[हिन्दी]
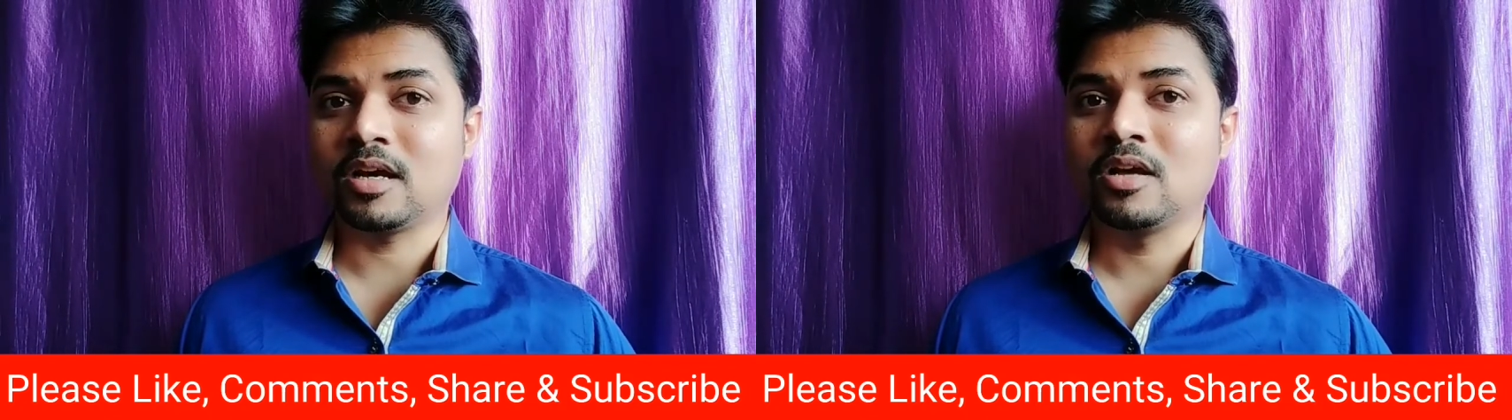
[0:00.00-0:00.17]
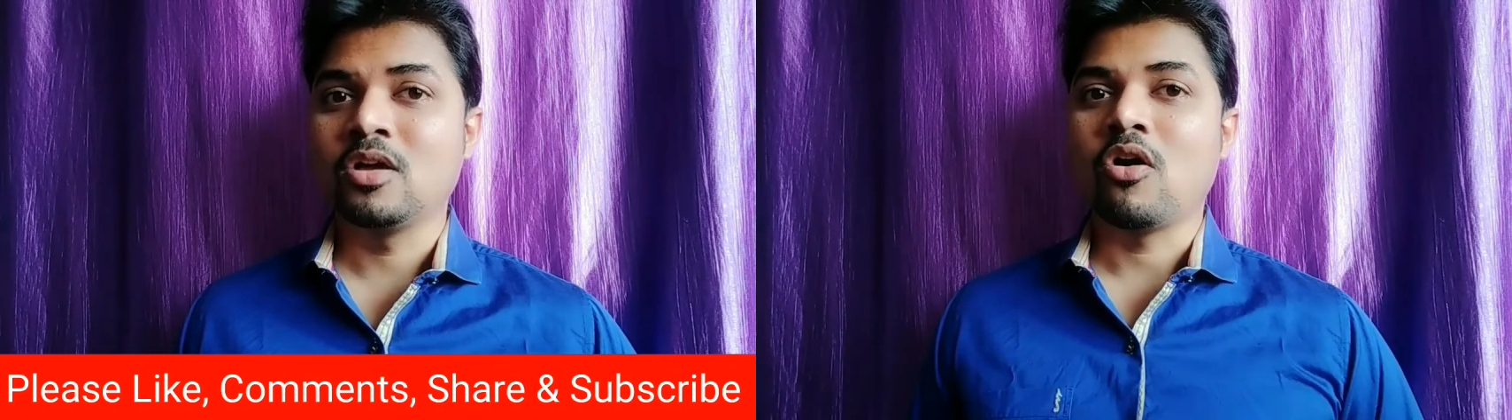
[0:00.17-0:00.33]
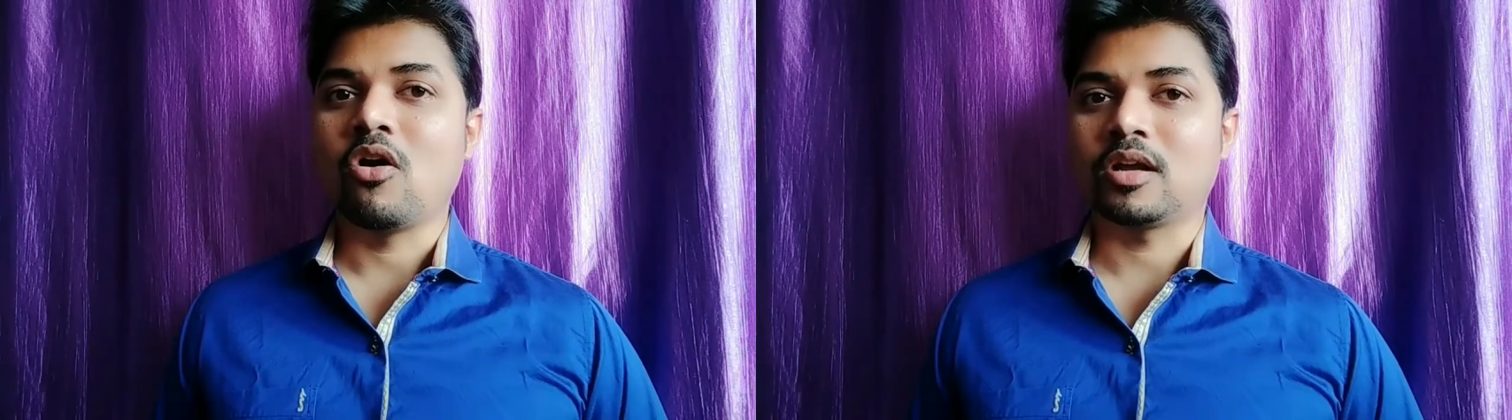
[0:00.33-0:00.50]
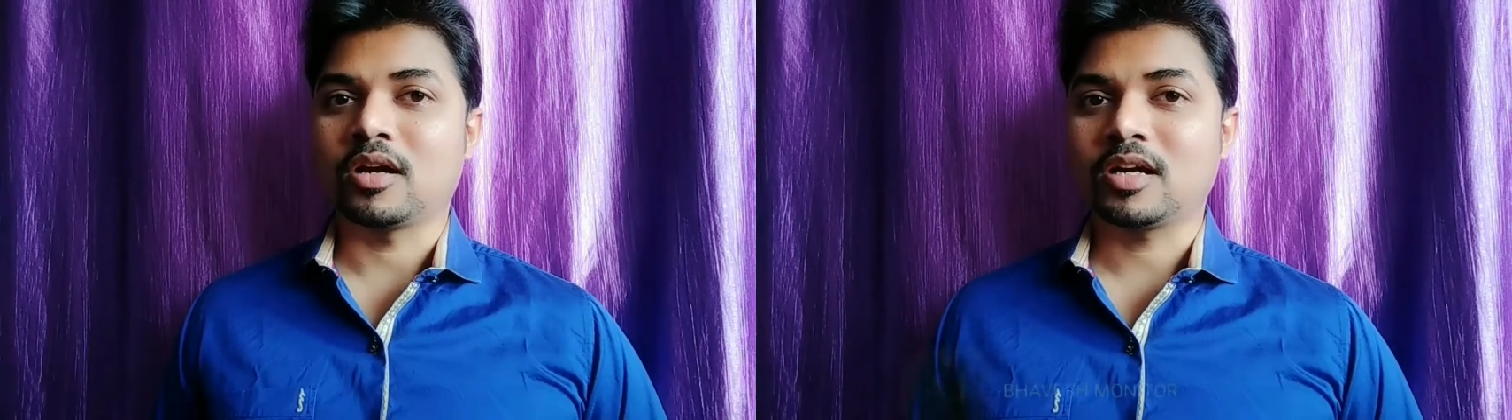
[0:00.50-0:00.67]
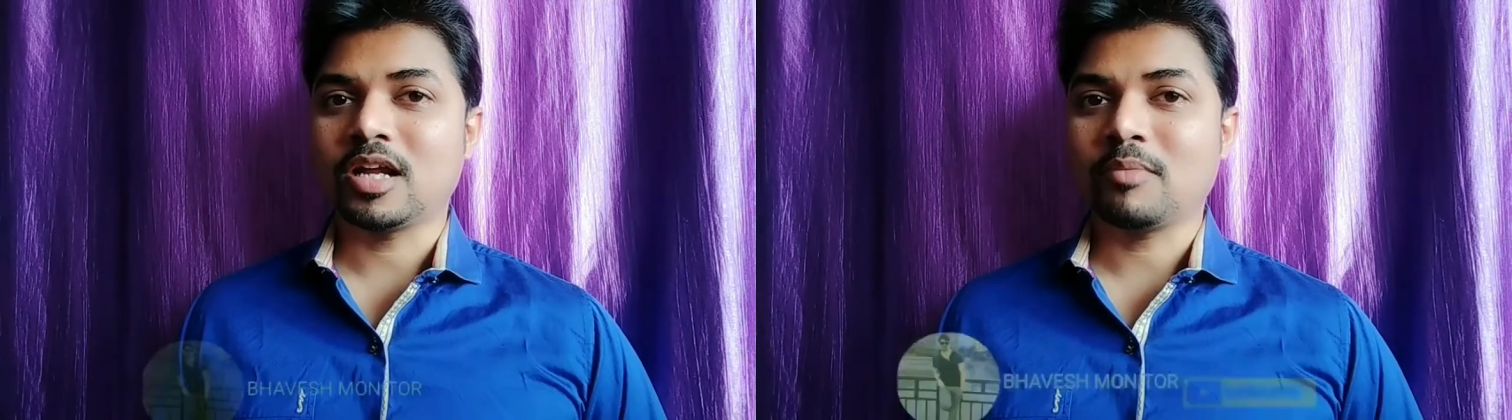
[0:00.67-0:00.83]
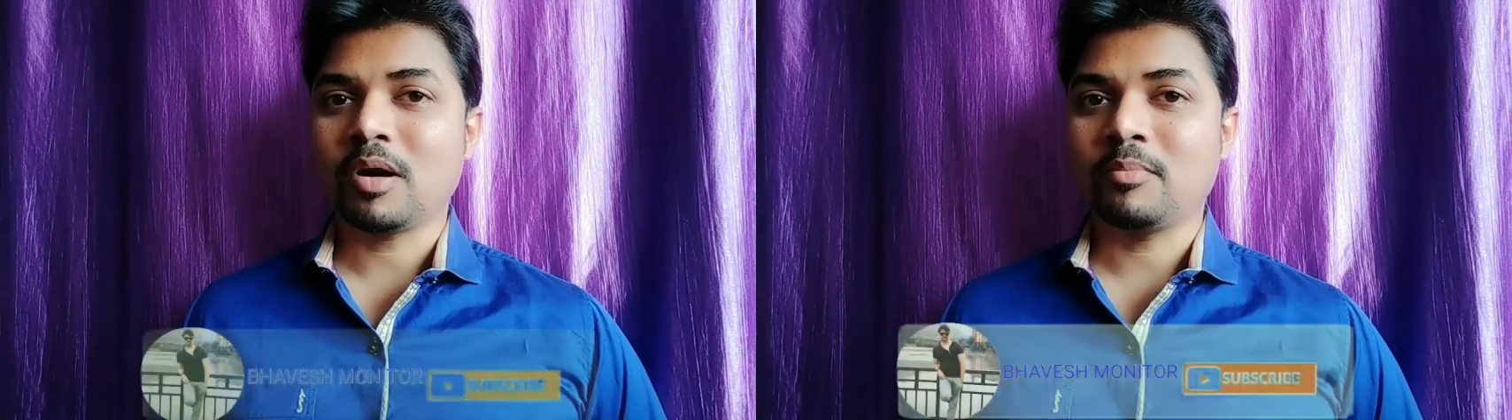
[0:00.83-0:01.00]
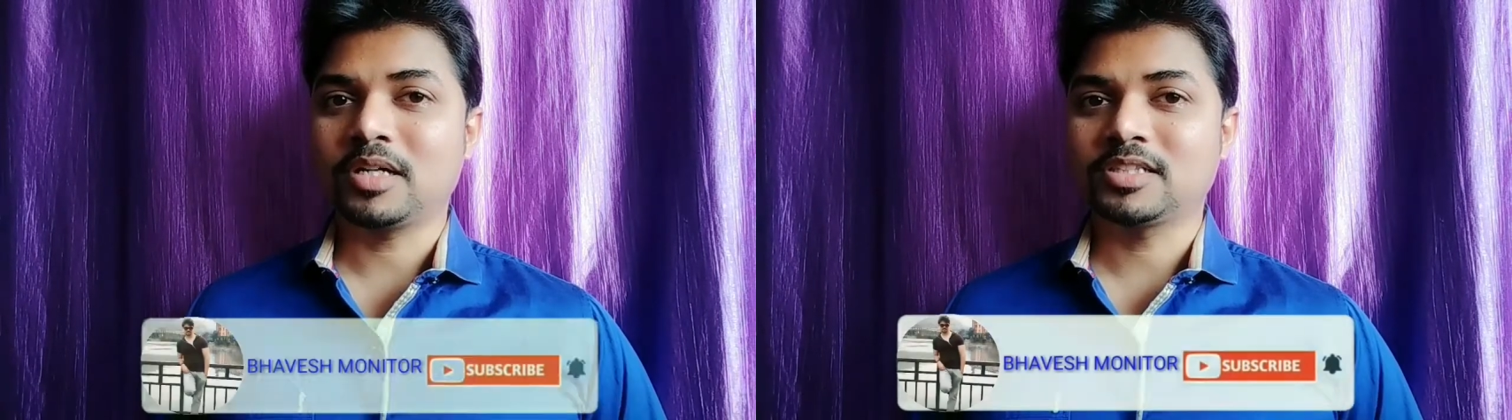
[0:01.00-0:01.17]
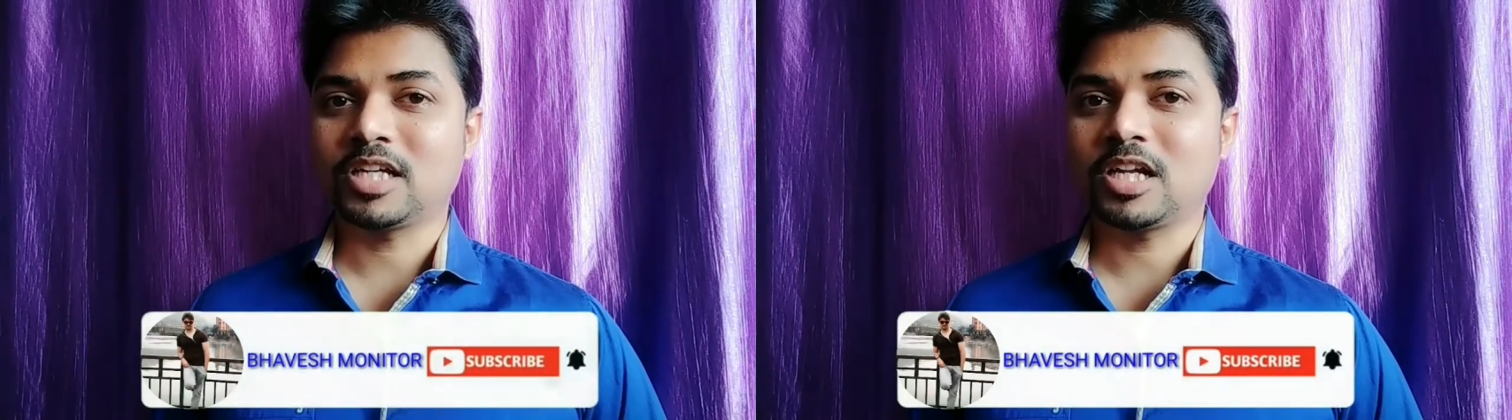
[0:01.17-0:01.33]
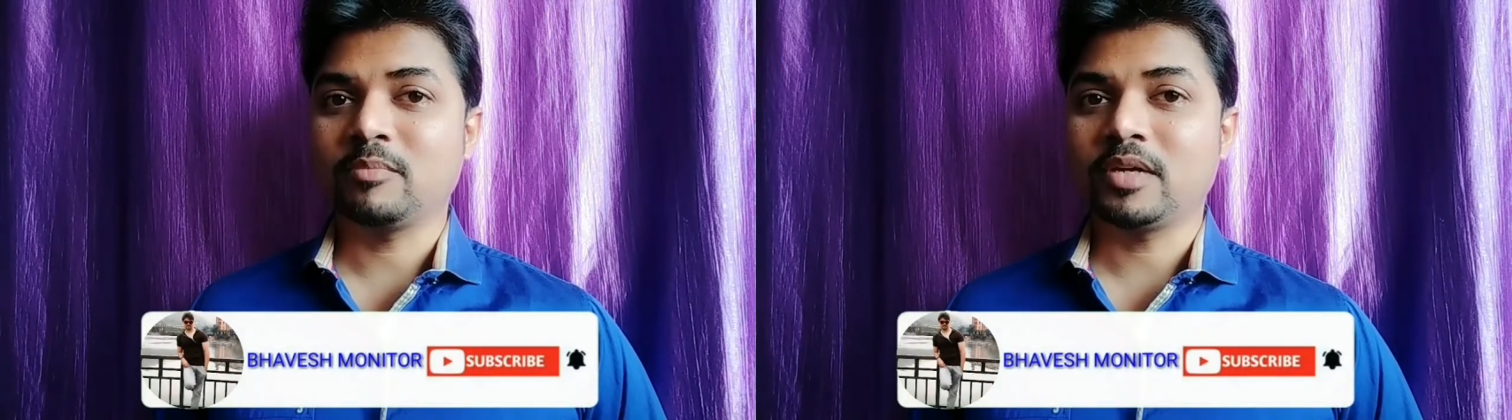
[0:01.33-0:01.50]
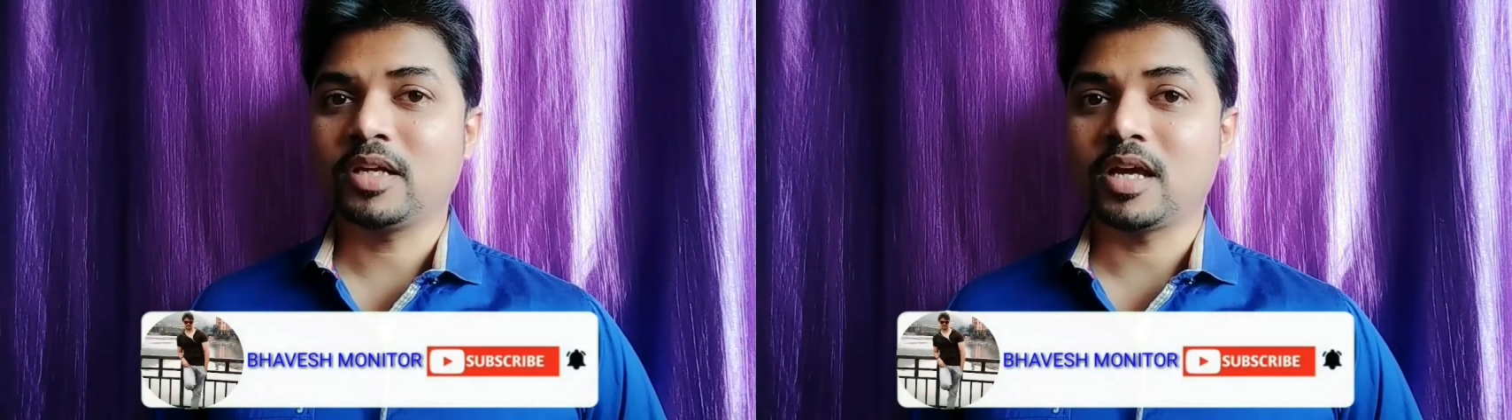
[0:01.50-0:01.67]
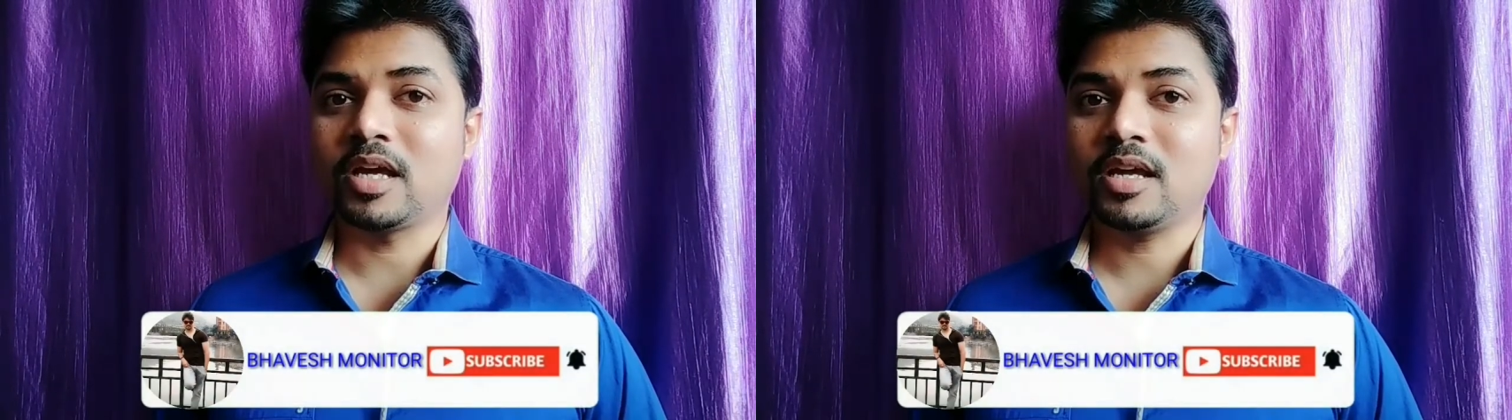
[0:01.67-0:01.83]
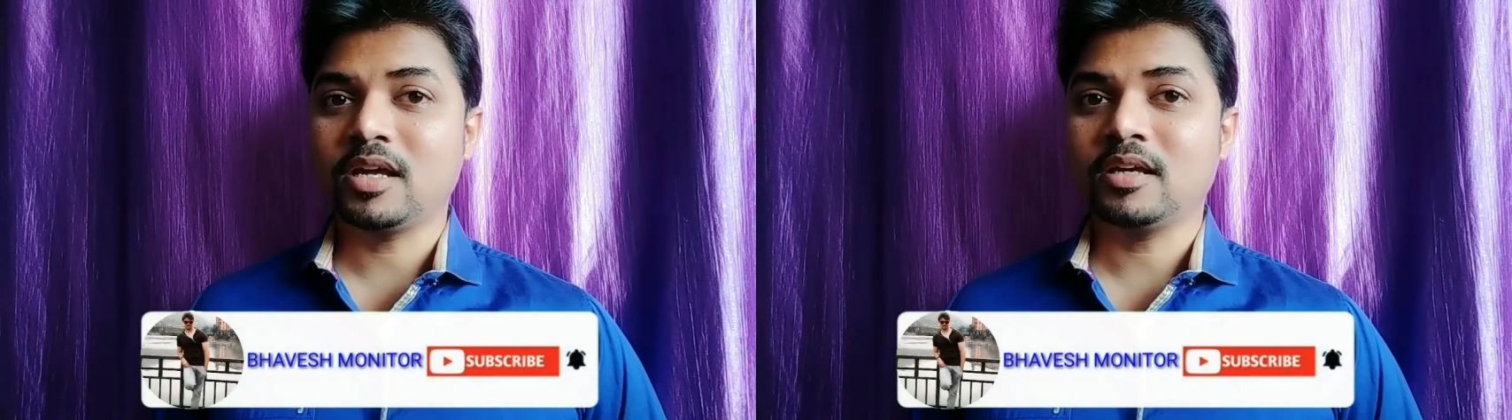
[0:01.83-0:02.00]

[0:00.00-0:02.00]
और अगर आप हमारे चैनल में नए हैं